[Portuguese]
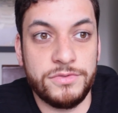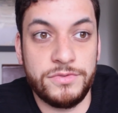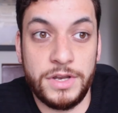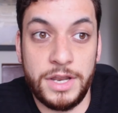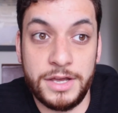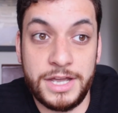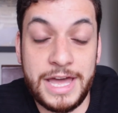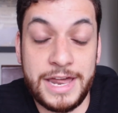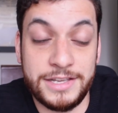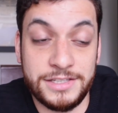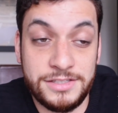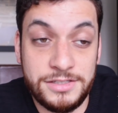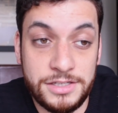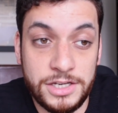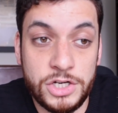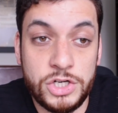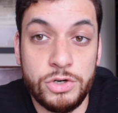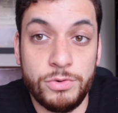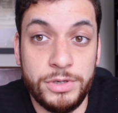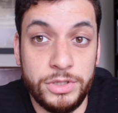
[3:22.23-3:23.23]
Falar, cara,
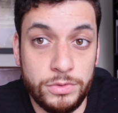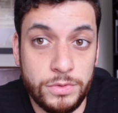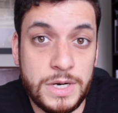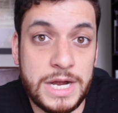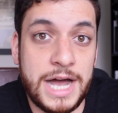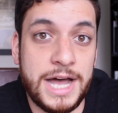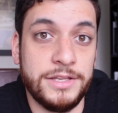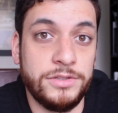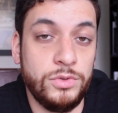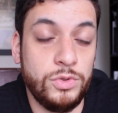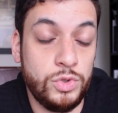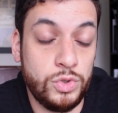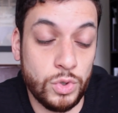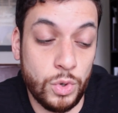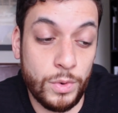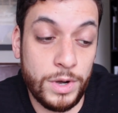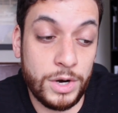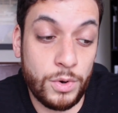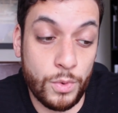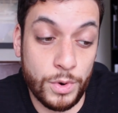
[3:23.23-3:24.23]
sejam educados
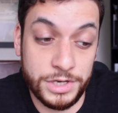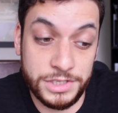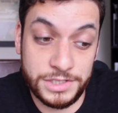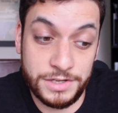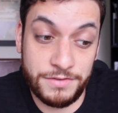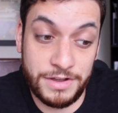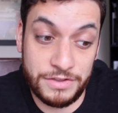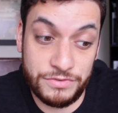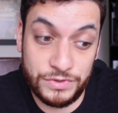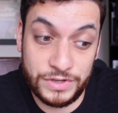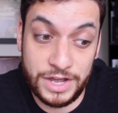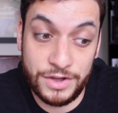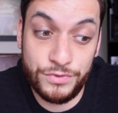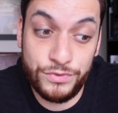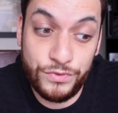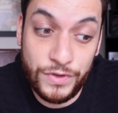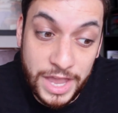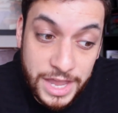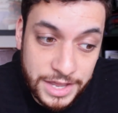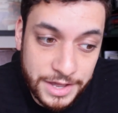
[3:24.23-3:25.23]
ou a coisa vai ficar
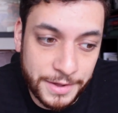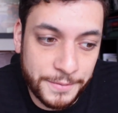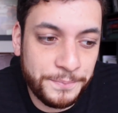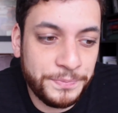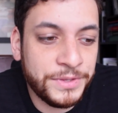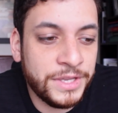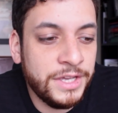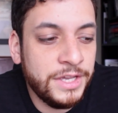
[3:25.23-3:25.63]
feia.